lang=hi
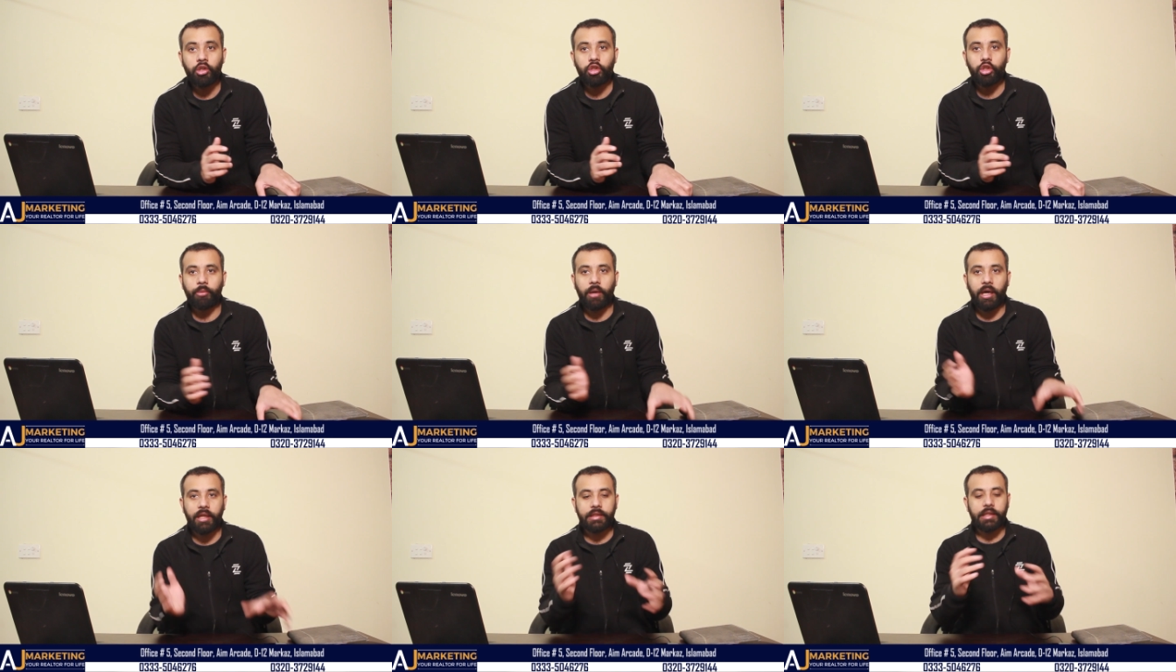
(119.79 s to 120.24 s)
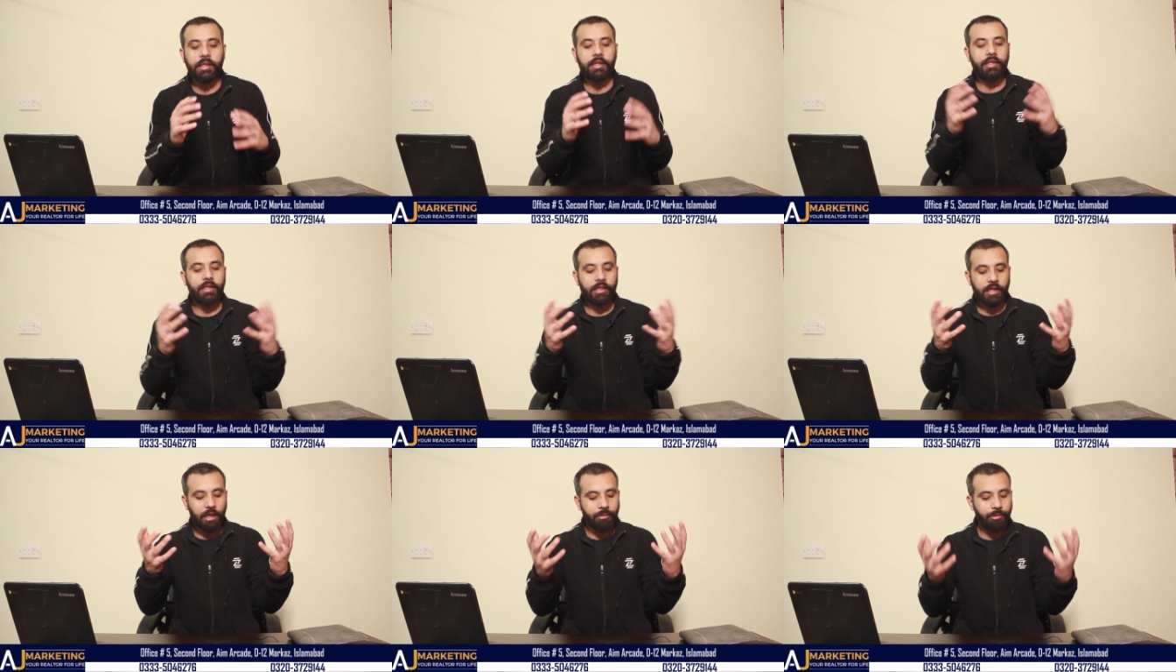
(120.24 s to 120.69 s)
तो बात
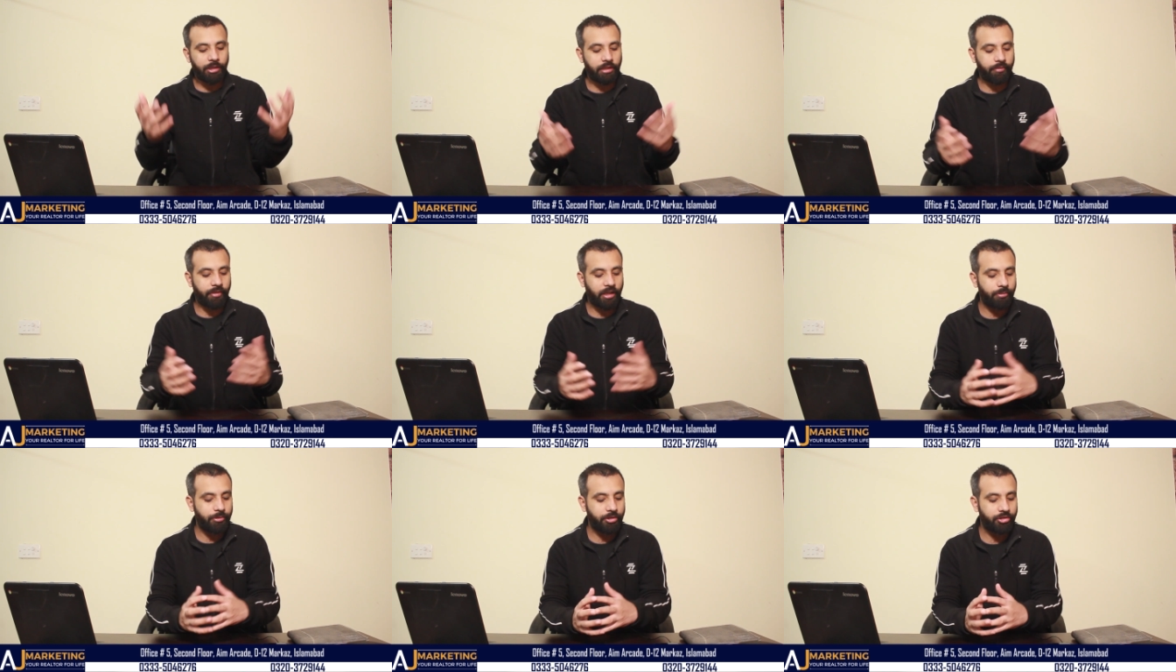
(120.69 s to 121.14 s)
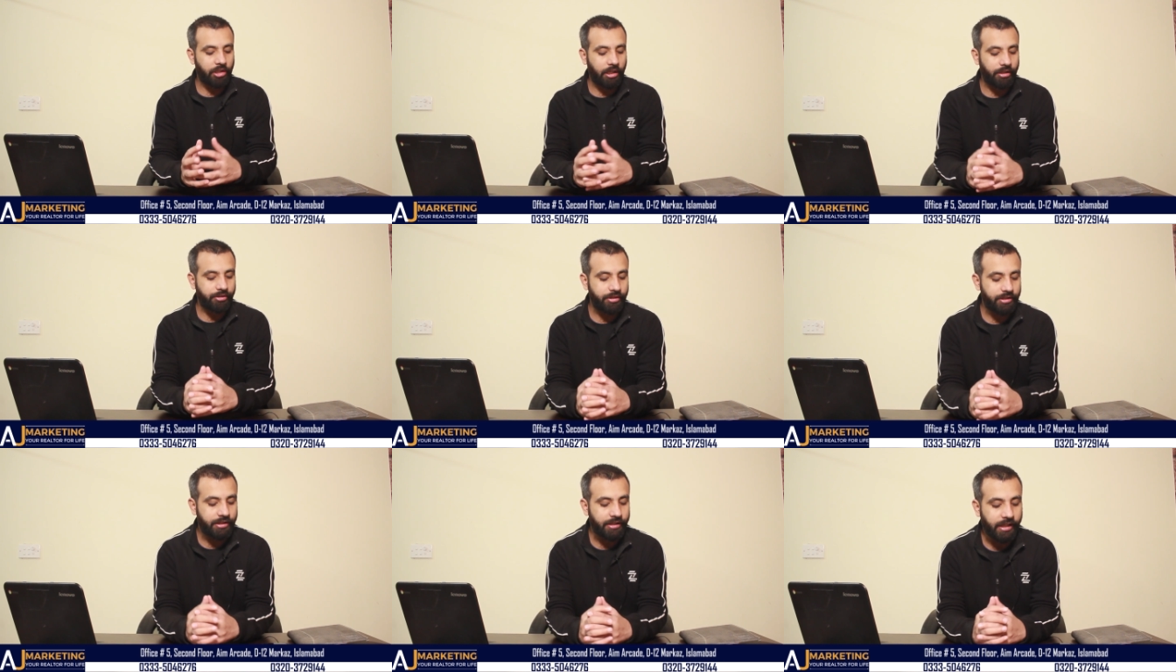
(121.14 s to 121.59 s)
करते हैं कि आप इन डेवलपमेंट
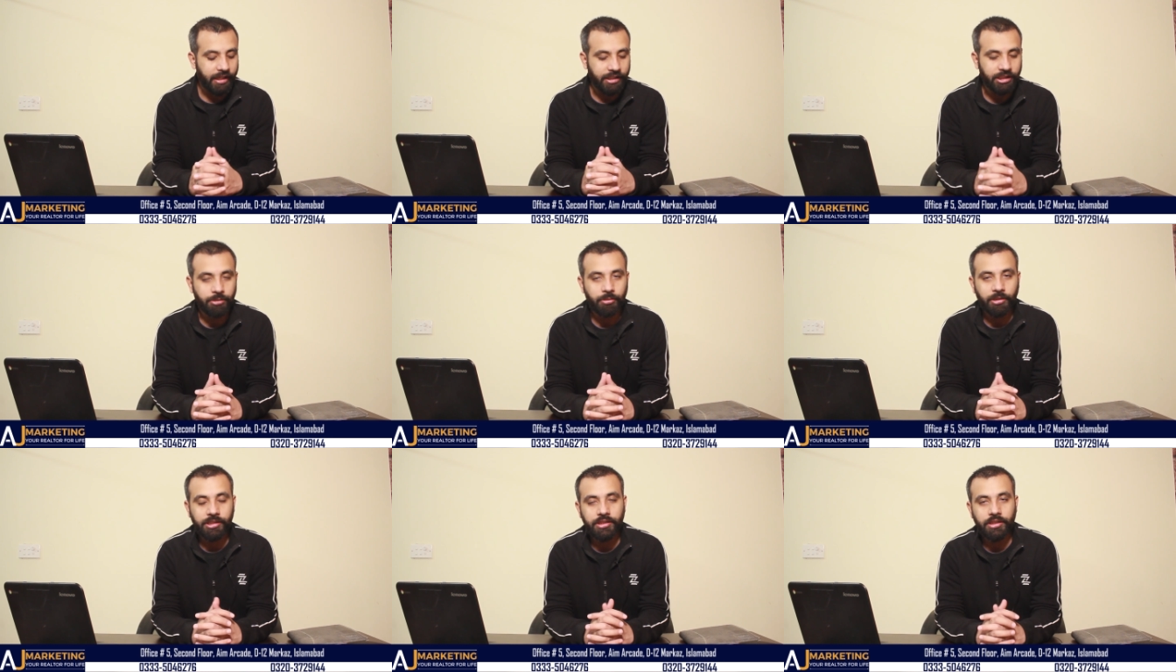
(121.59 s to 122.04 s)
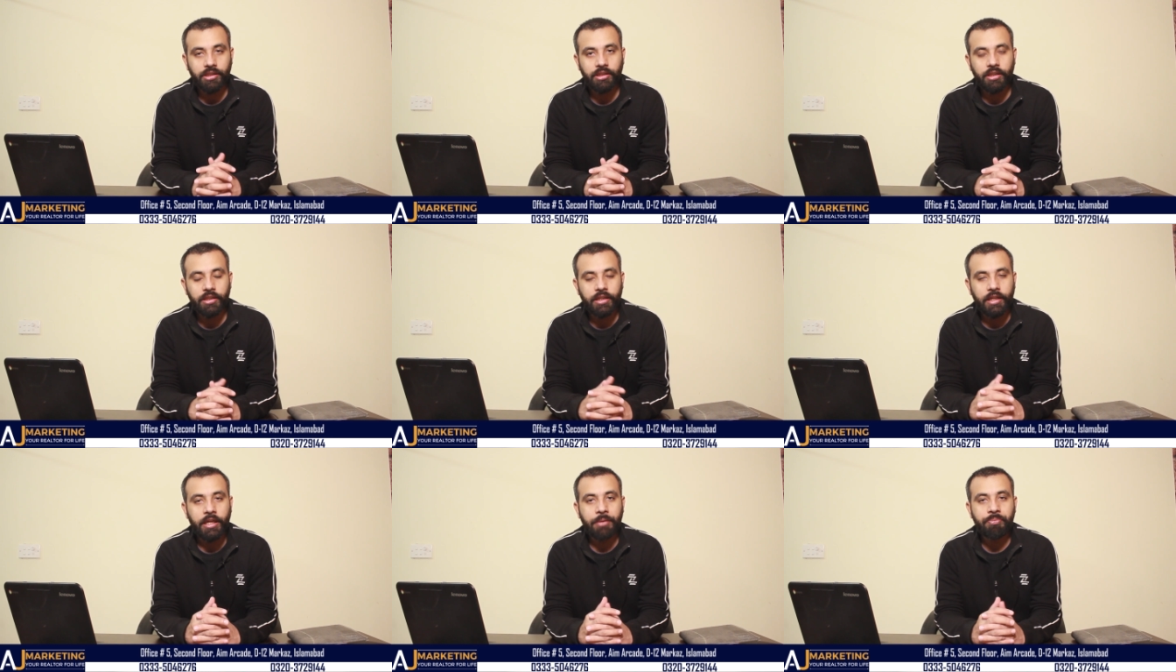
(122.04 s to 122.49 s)
चार्जेस से कैसे बच
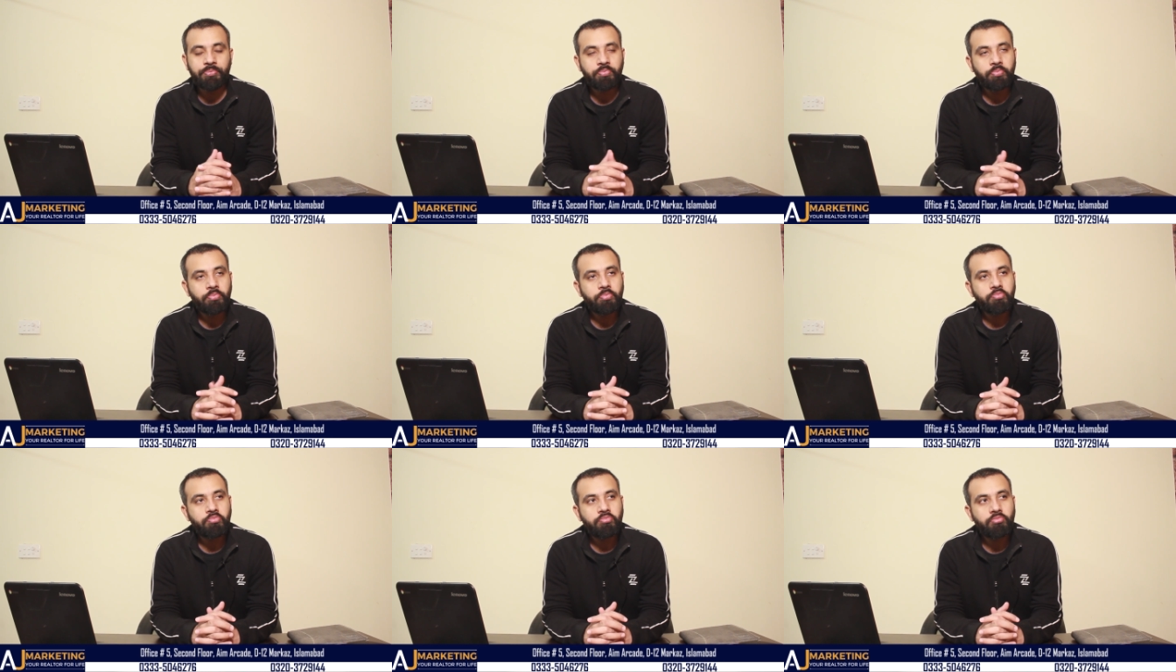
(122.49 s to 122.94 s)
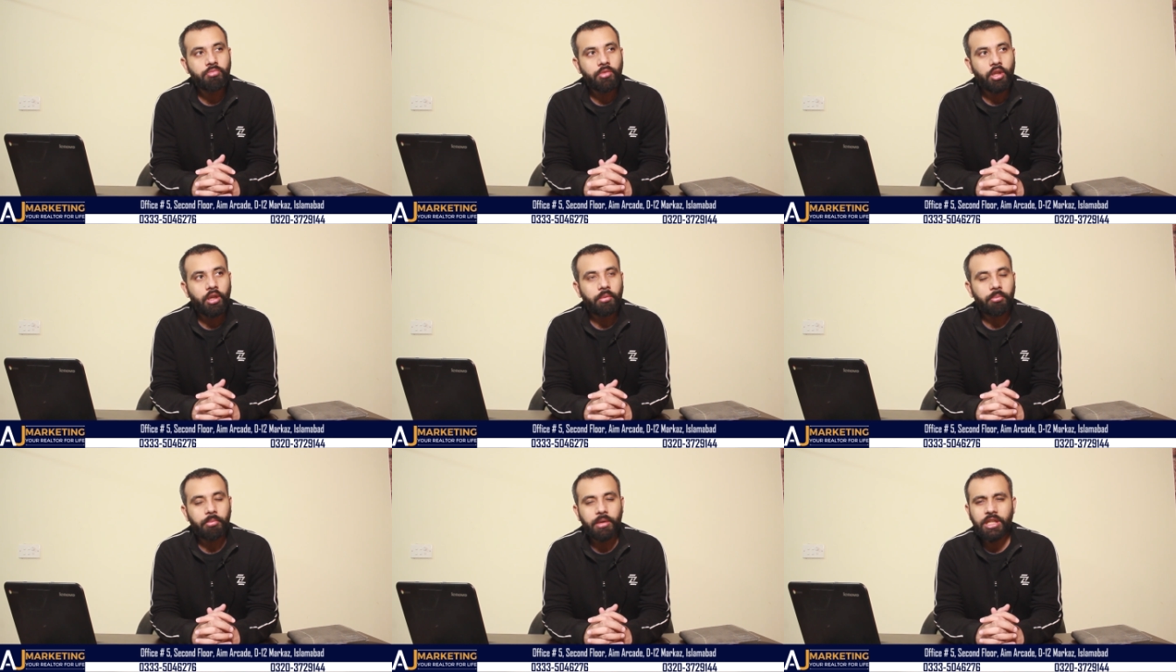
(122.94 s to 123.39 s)
सकते हैं देखें
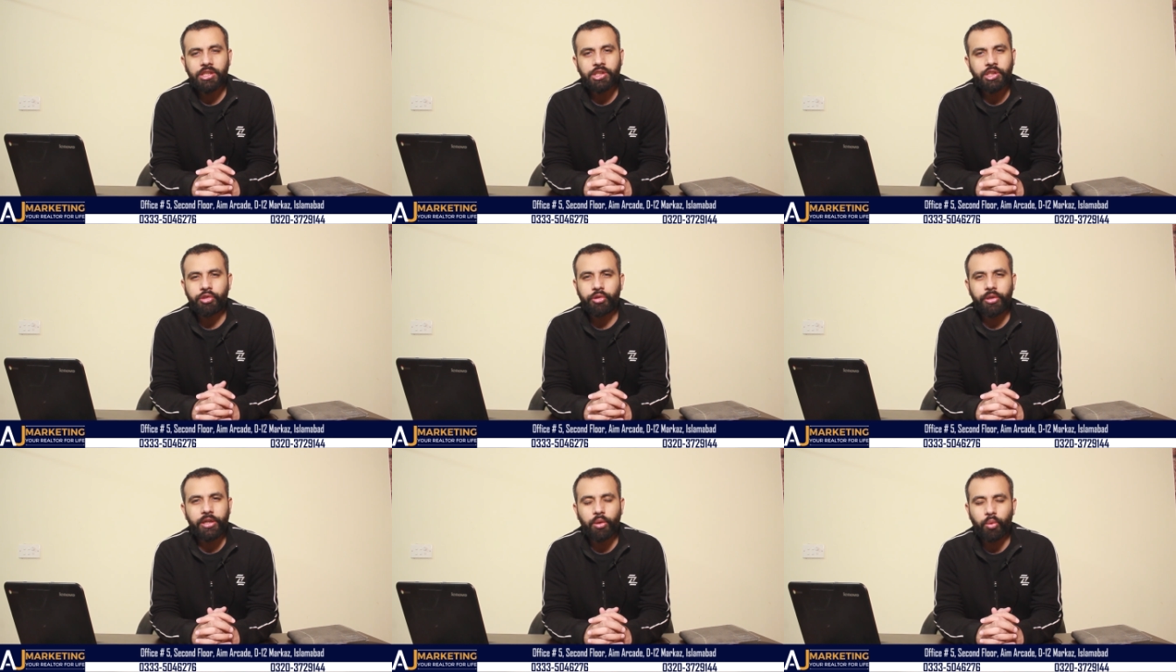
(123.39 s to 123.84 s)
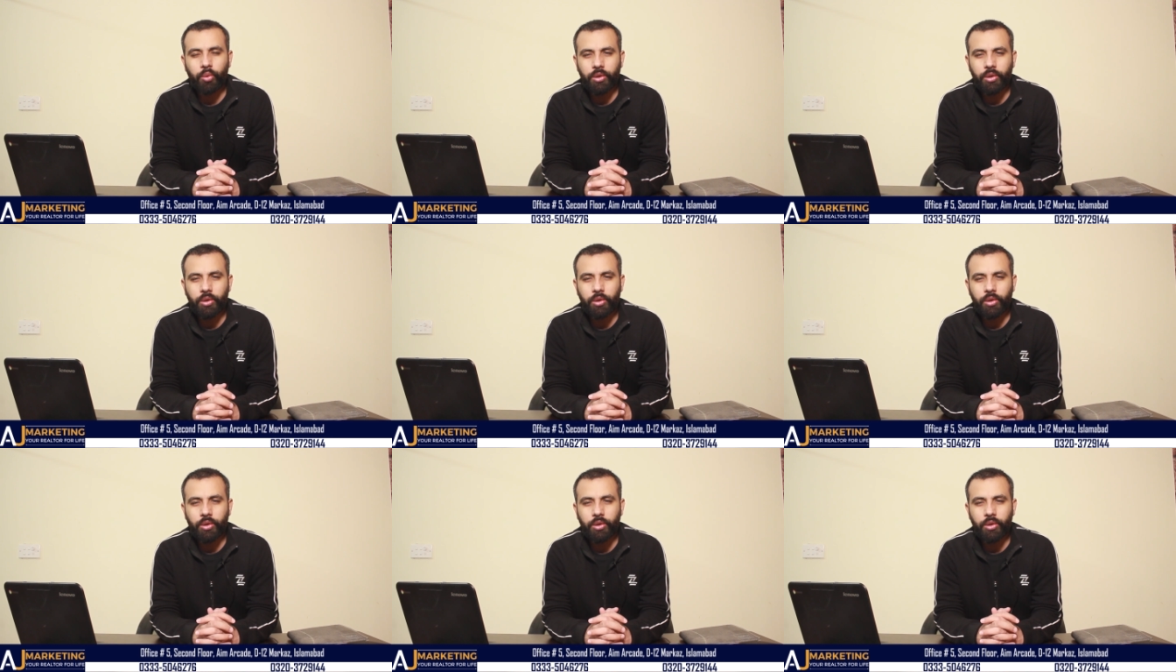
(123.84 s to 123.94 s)
बड़ा स्ट्रेट